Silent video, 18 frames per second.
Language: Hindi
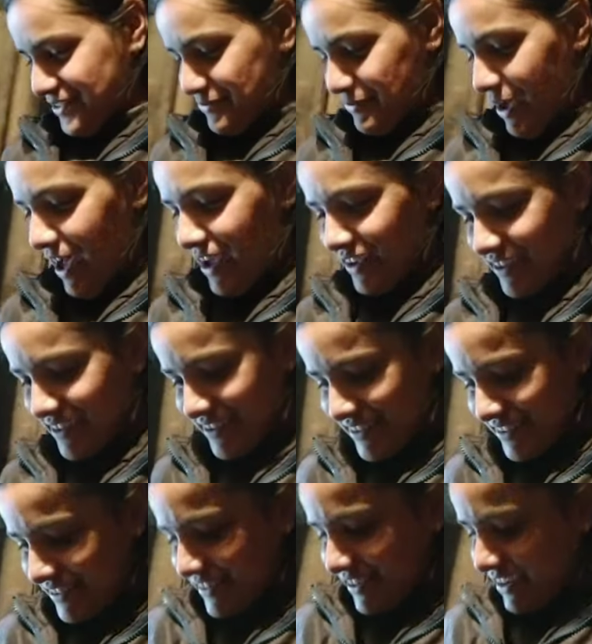दिमाग ही
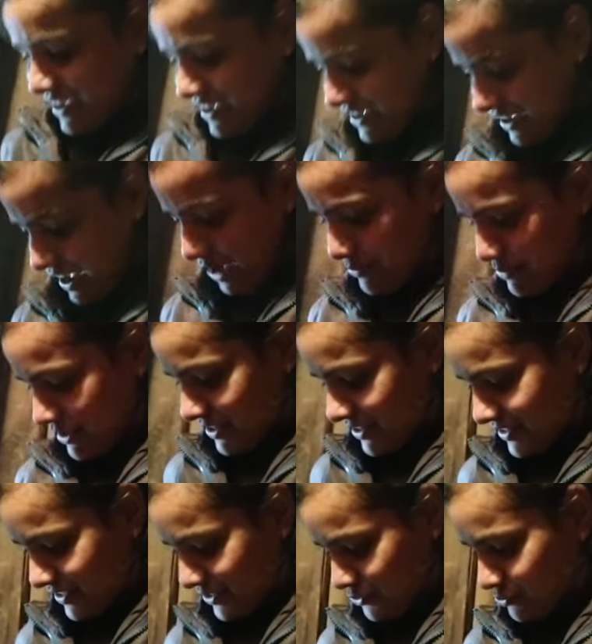काम नहीं
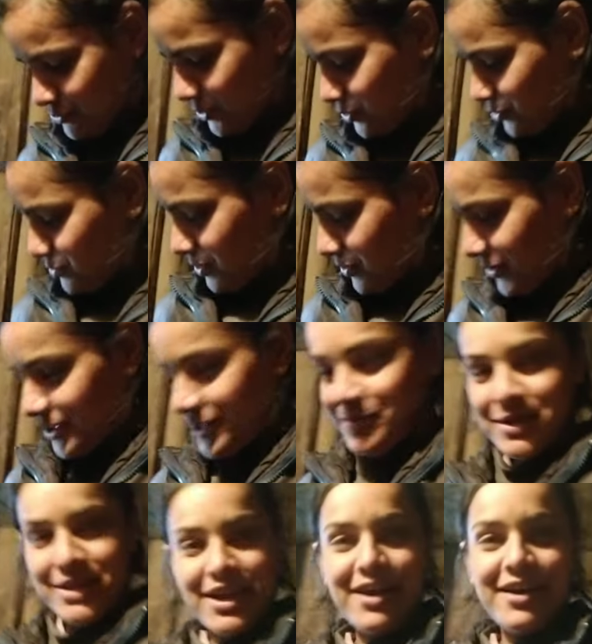करता सुबह सुबह
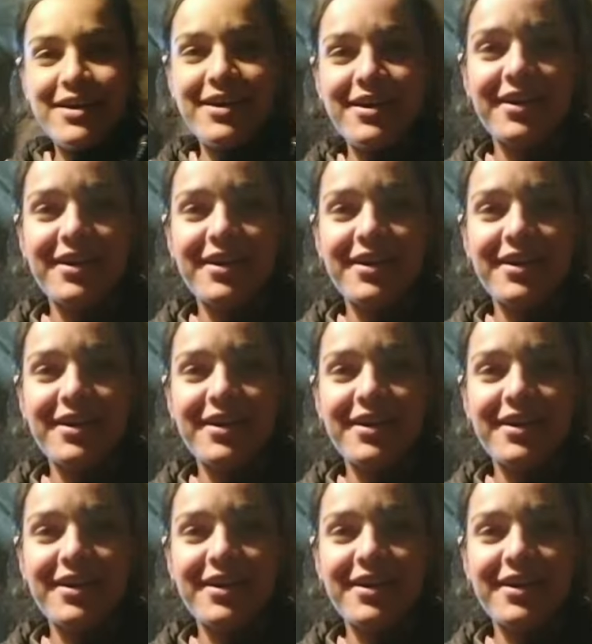भाई मेरा